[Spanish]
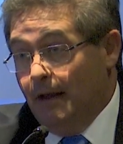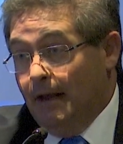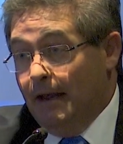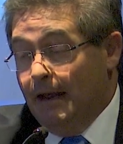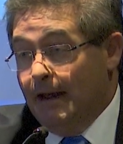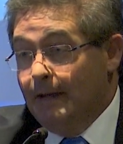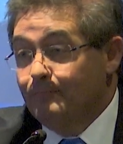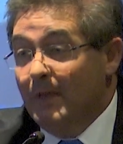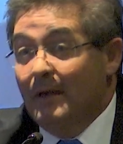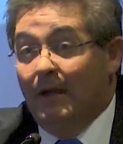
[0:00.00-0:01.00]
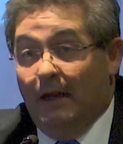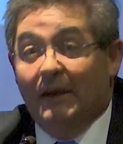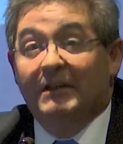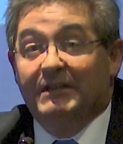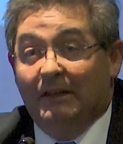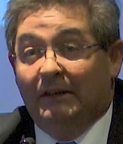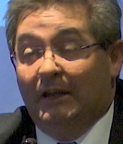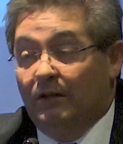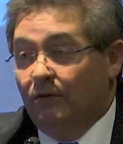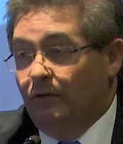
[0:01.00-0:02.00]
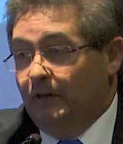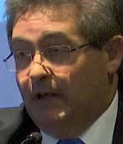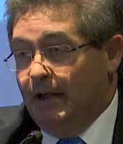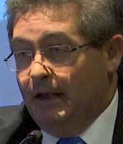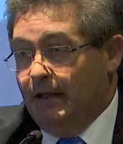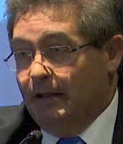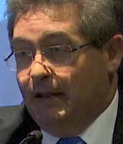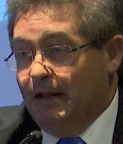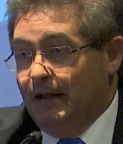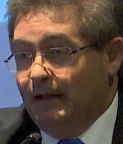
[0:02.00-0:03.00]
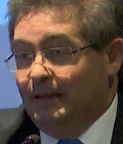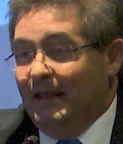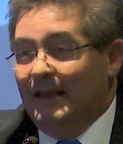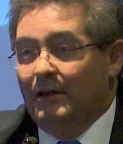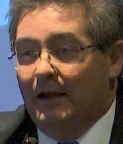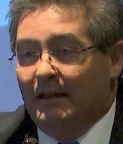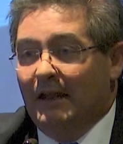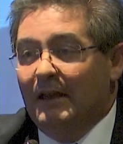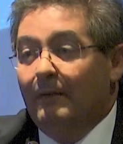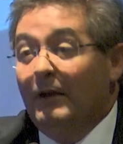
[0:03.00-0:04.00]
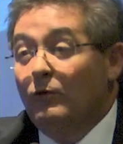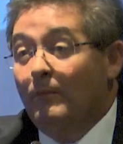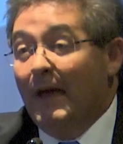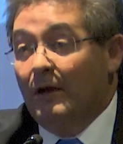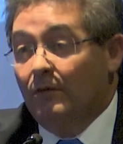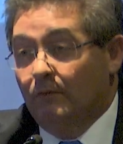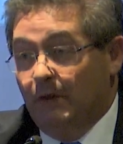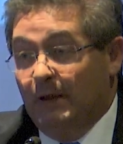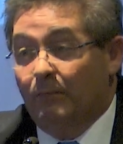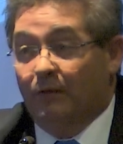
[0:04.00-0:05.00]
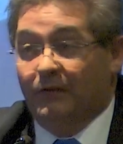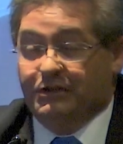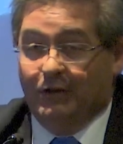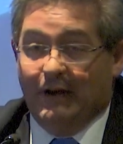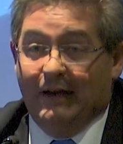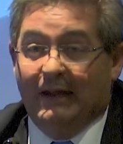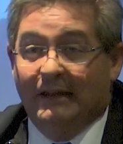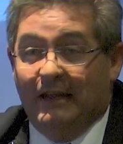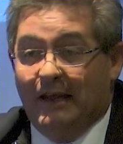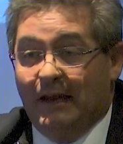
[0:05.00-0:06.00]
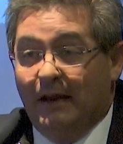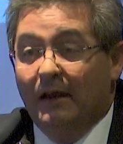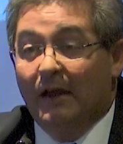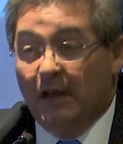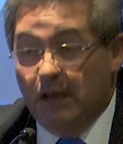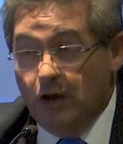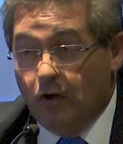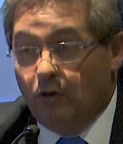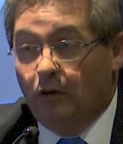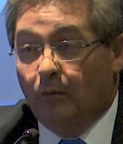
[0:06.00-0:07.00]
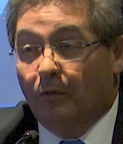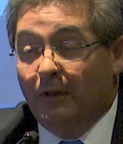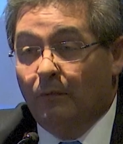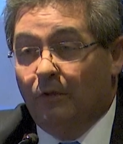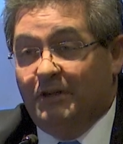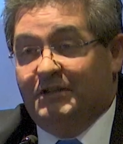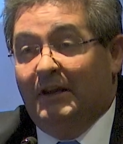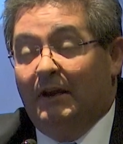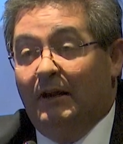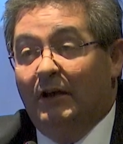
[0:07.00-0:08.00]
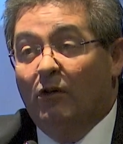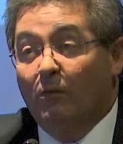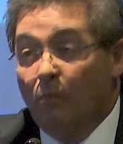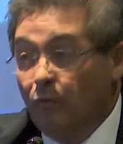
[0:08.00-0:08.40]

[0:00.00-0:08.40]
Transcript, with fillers: Eh, en el sentido del, nivel humano y profesional que tiene, y hoy lo podemos decir y con,